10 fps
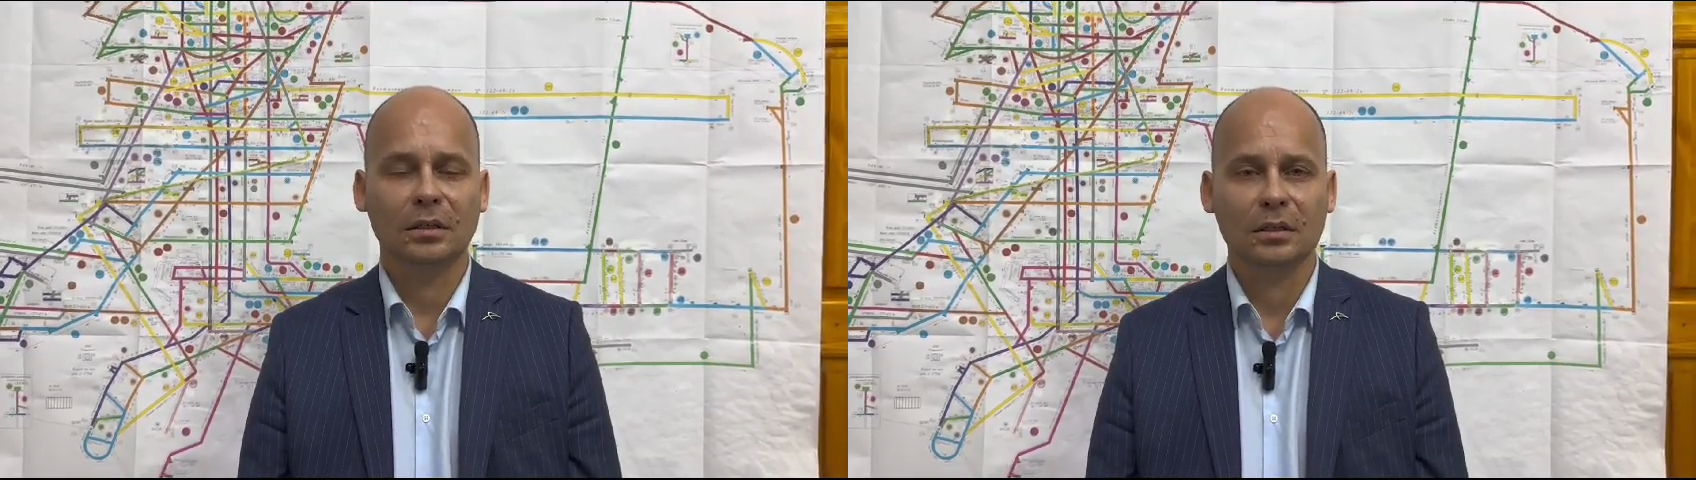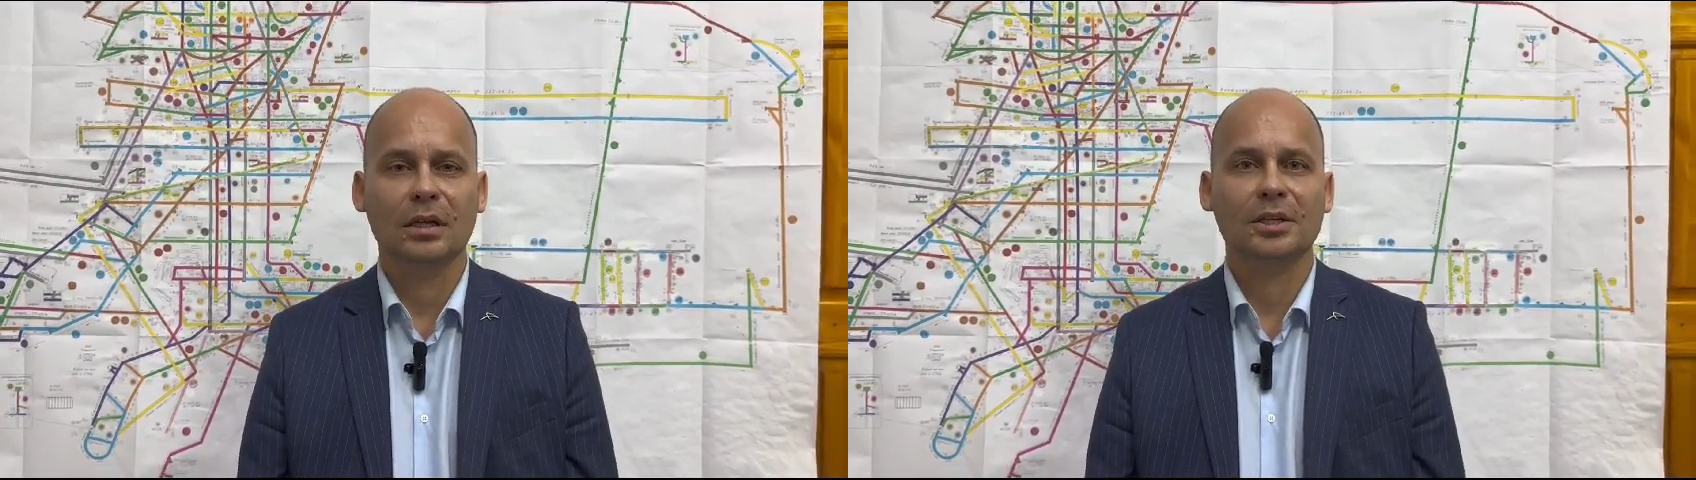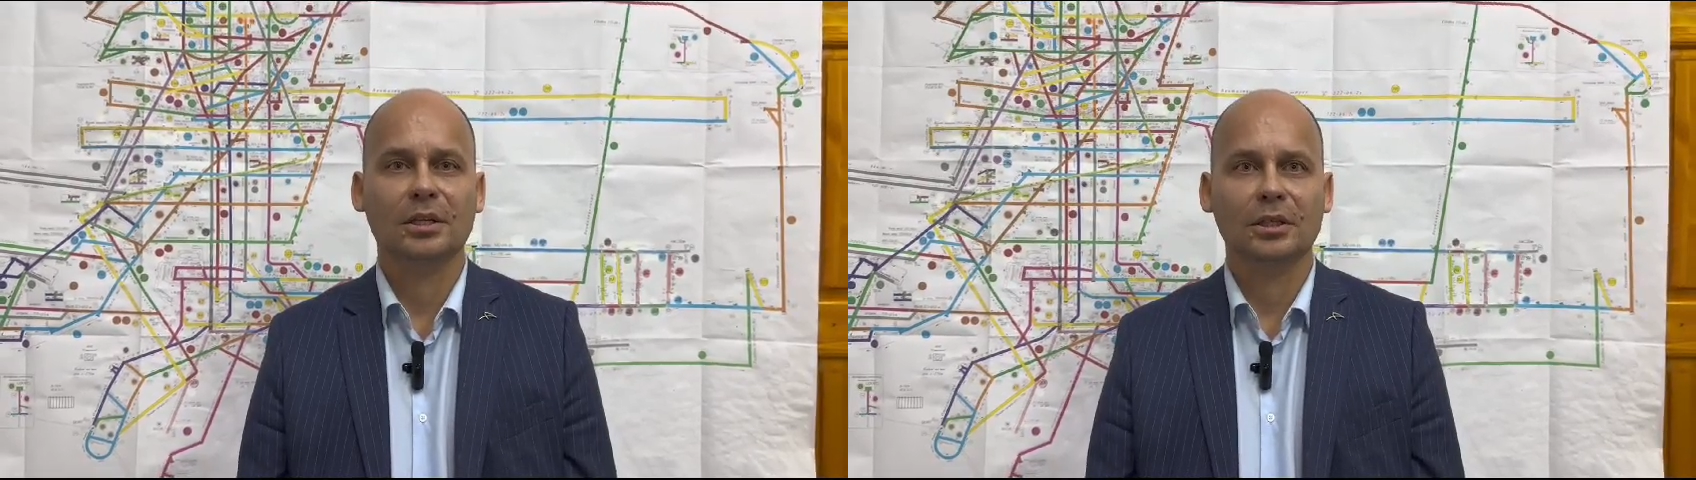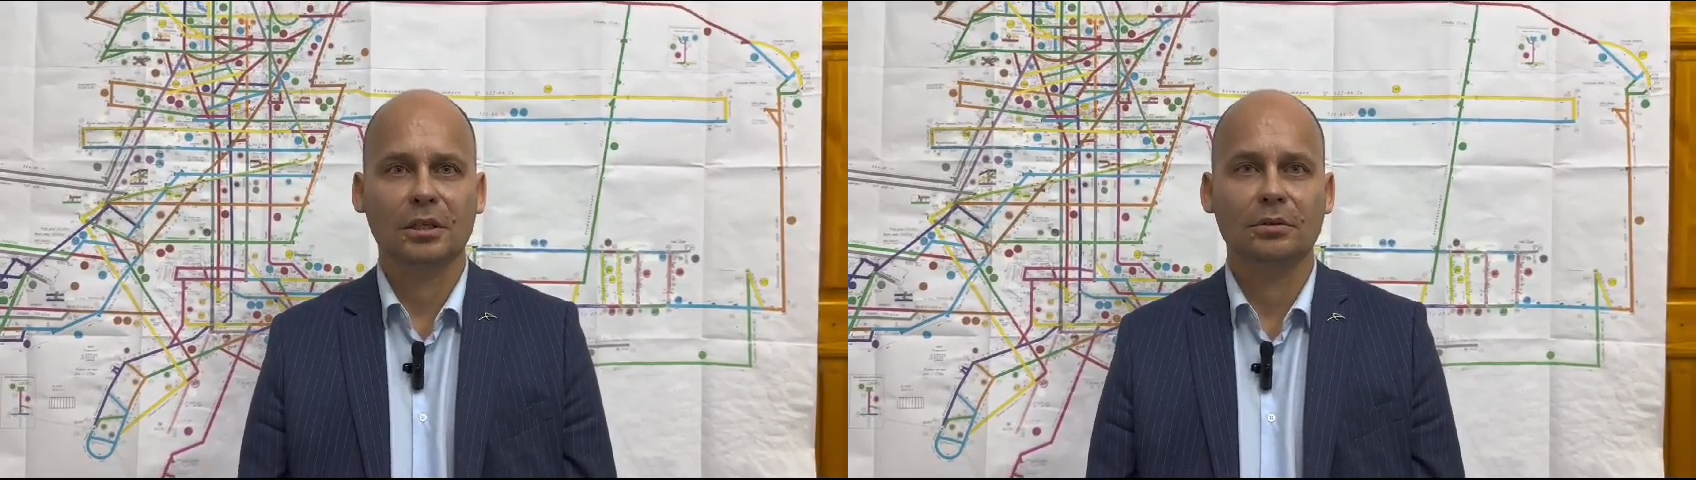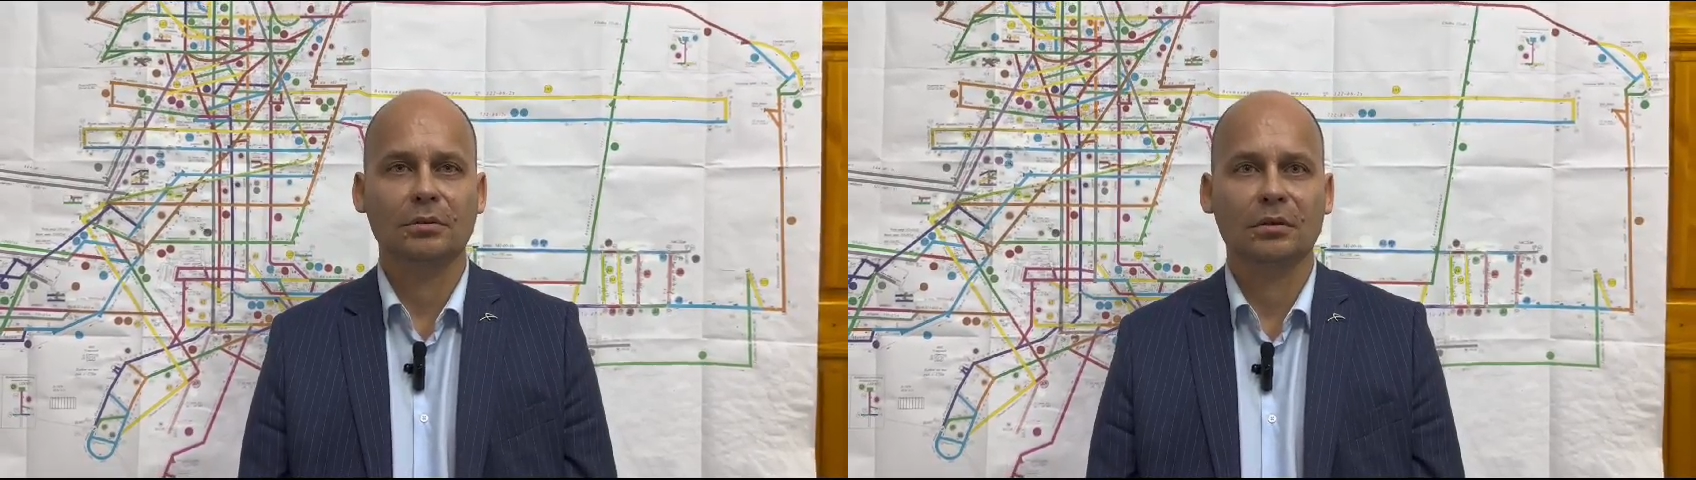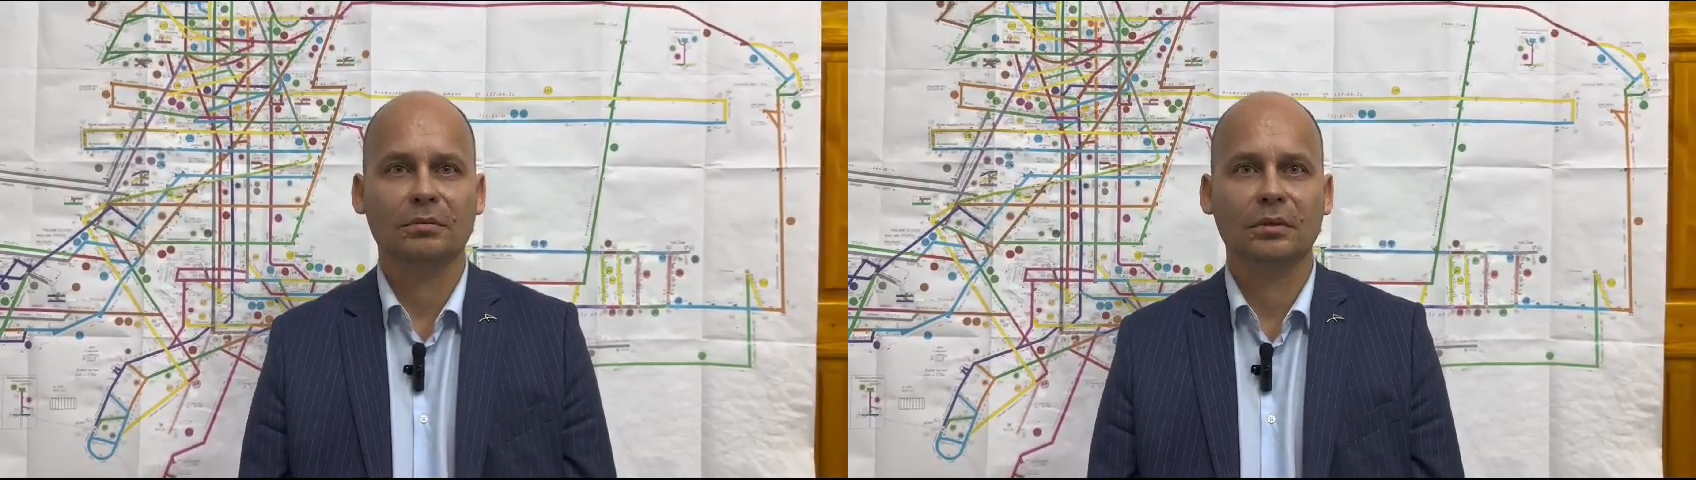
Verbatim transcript: наших шахтеров.